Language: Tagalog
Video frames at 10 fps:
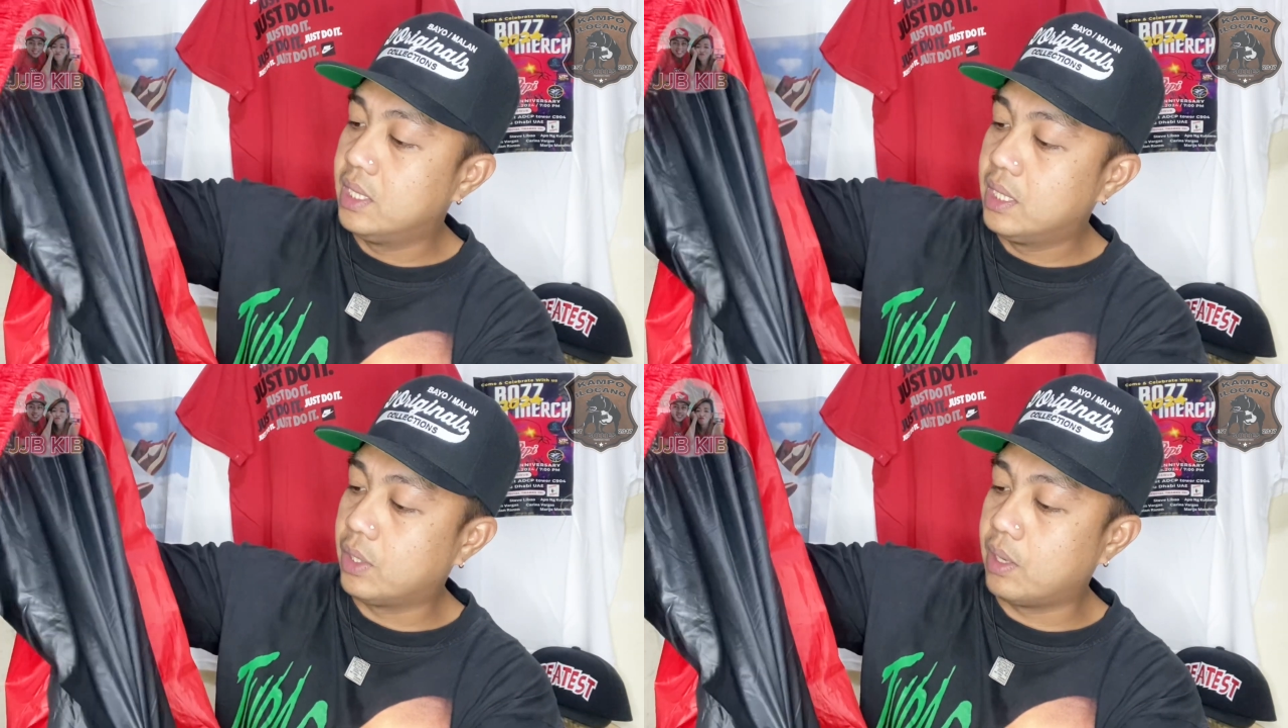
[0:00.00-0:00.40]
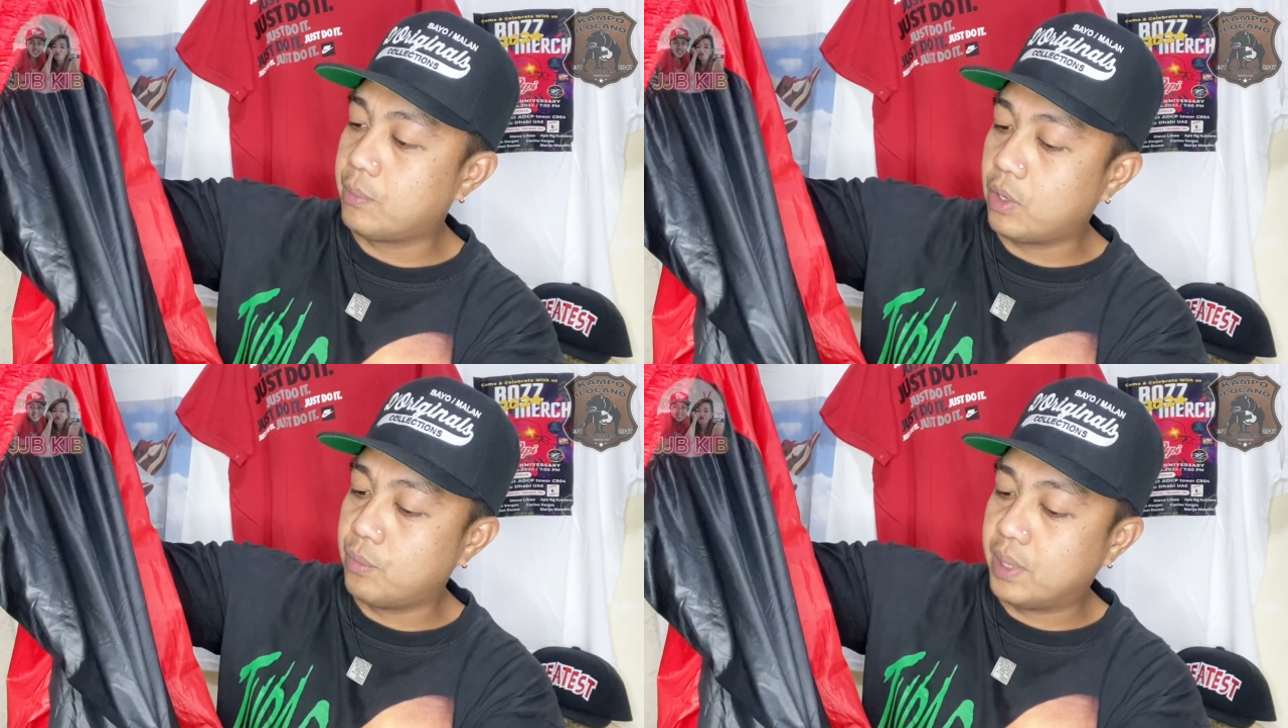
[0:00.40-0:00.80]
Hindi ko
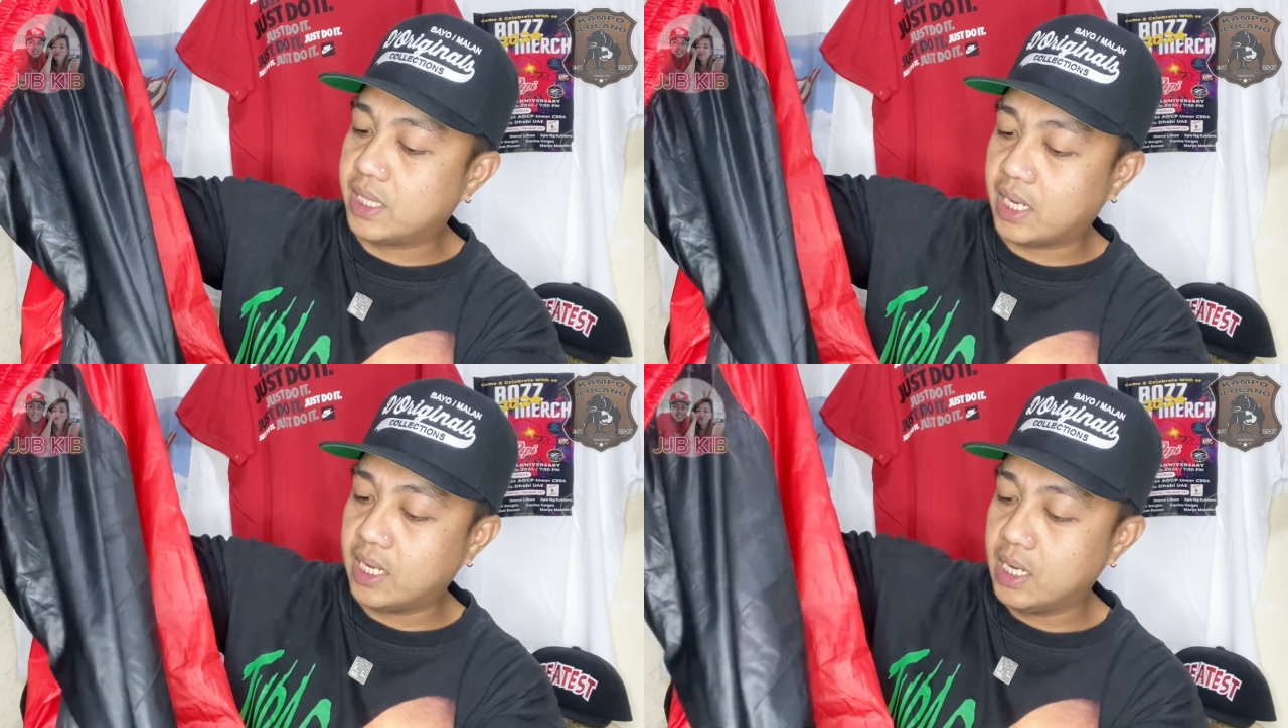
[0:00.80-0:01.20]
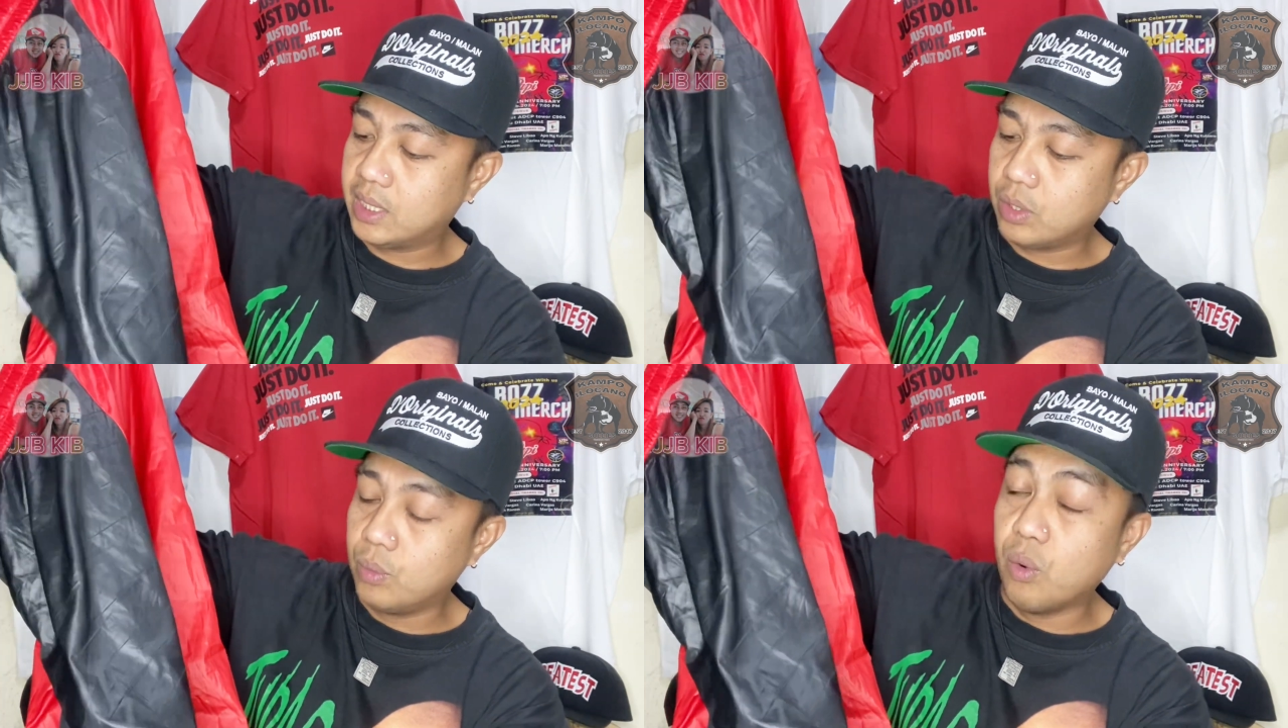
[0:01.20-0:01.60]
alam kung anong material
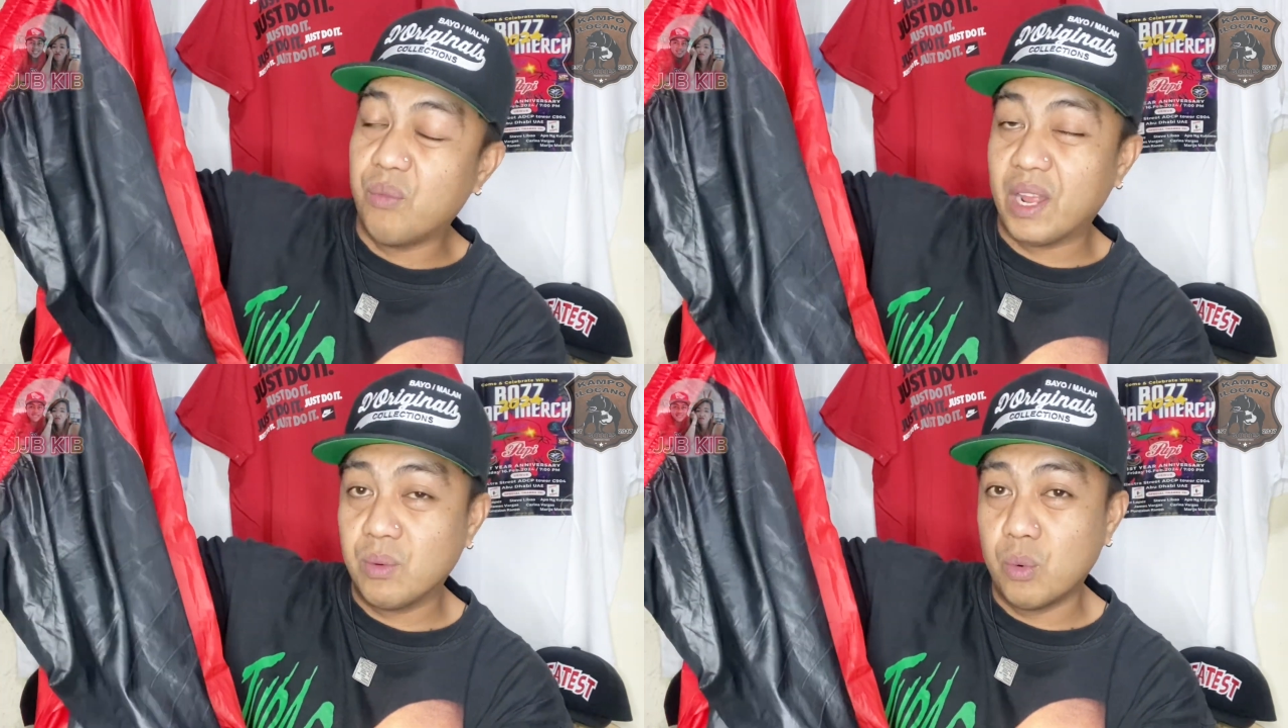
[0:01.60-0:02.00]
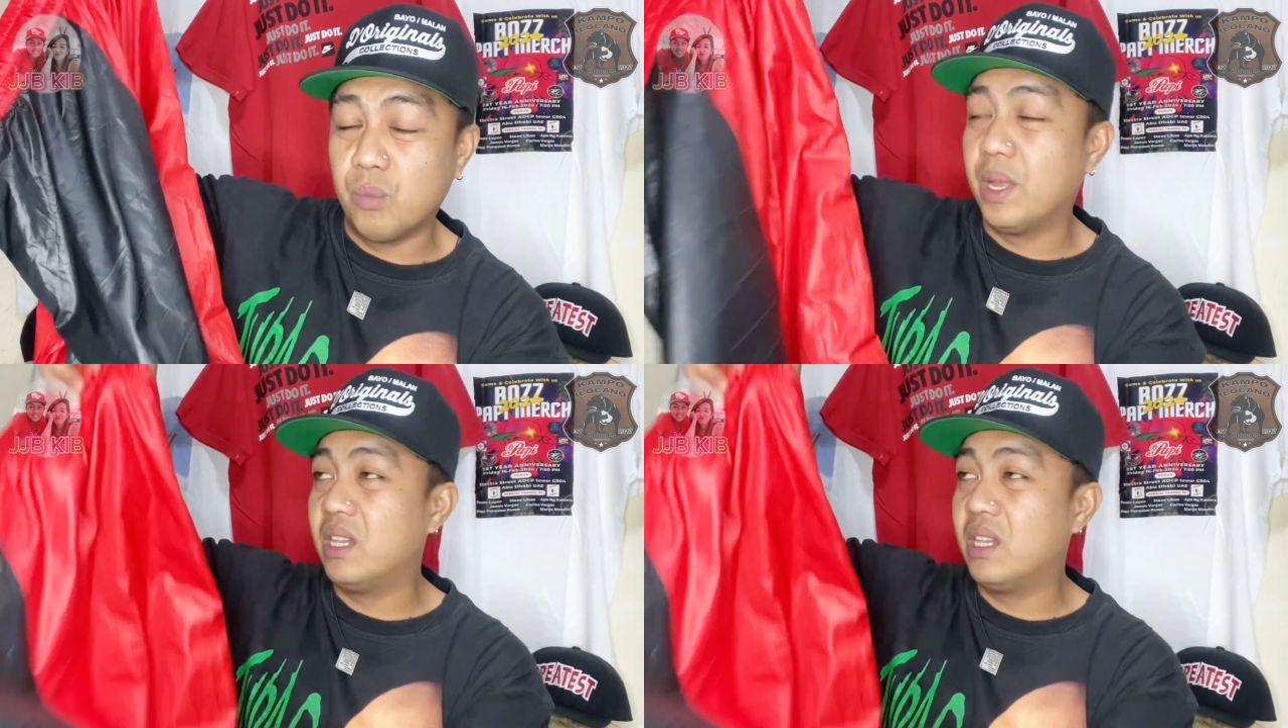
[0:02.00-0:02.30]
nito. Woven, woven.